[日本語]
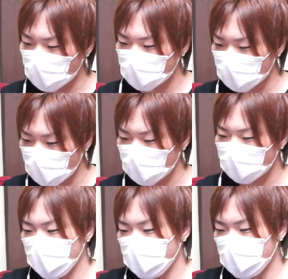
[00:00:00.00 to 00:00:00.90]
ラスに
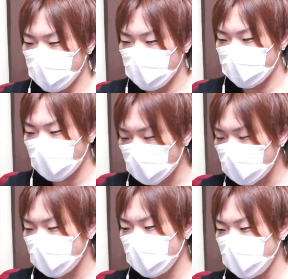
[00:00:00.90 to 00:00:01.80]
3
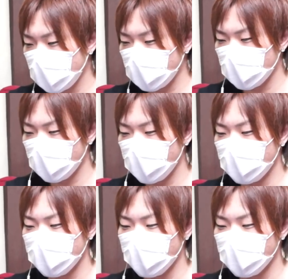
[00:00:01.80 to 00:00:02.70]
回目、
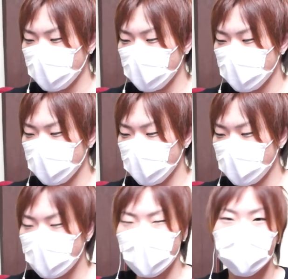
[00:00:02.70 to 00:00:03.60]
えー、
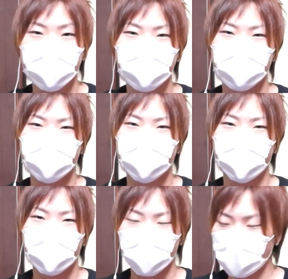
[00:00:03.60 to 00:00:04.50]
2回連続
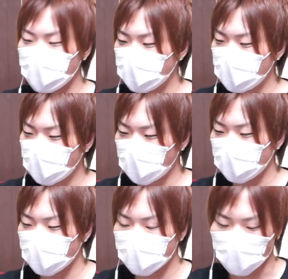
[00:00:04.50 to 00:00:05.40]
で金髪来た
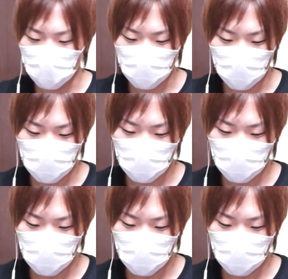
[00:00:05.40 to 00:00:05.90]
んですけども